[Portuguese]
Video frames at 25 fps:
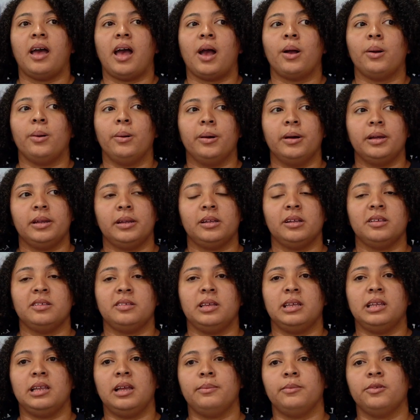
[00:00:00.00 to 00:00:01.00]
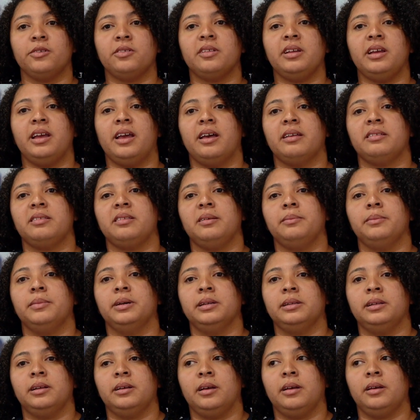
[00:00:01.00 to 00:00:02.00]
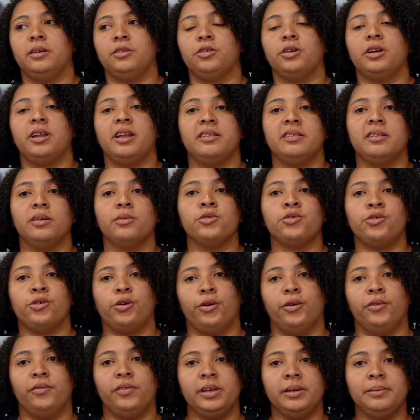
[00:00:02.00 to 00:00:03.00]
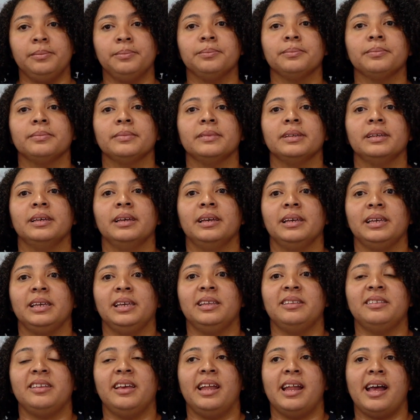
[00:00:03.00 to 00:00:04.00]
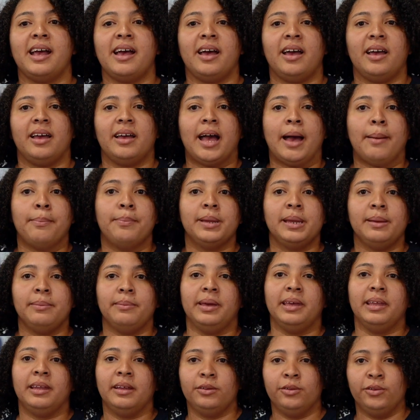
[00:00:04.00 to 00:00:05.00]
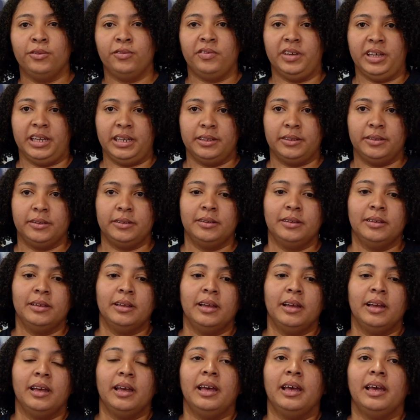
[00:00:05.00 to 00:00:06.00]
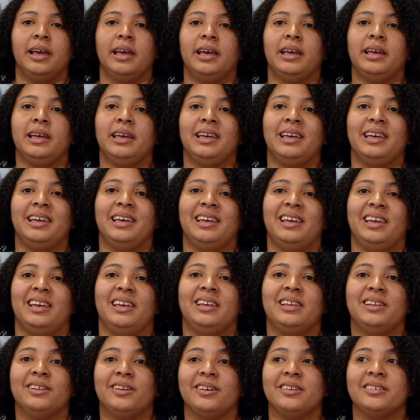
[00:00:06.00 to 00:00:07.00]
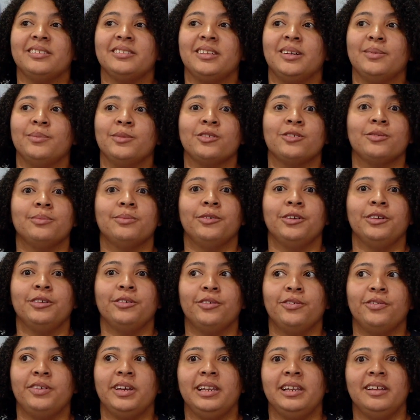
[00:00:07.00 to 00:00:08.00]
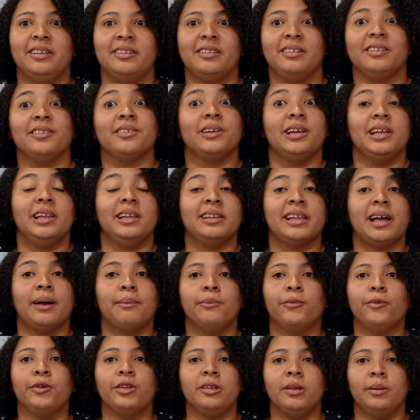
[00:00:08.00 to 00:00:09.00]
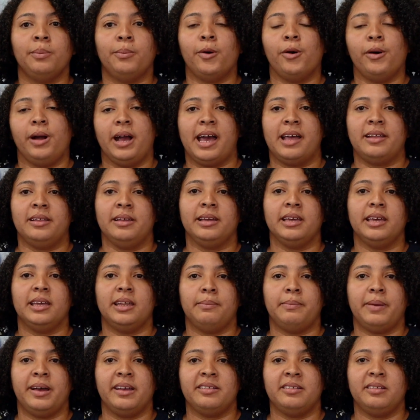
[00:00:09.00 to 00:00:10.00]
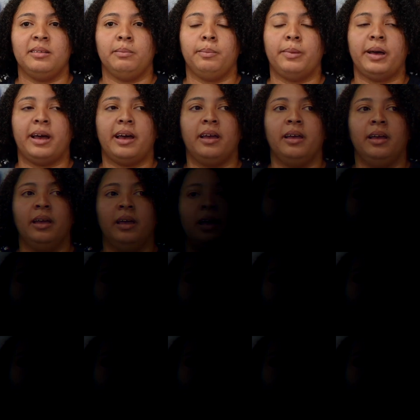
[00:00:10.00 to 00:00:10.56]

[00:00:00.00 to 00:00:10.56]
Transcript: Agora nós iremos ter a semana de oração jovem, que será a primeira do Victor, e, e nós estamos muito felizes que ele está muito empolgado em querer participar.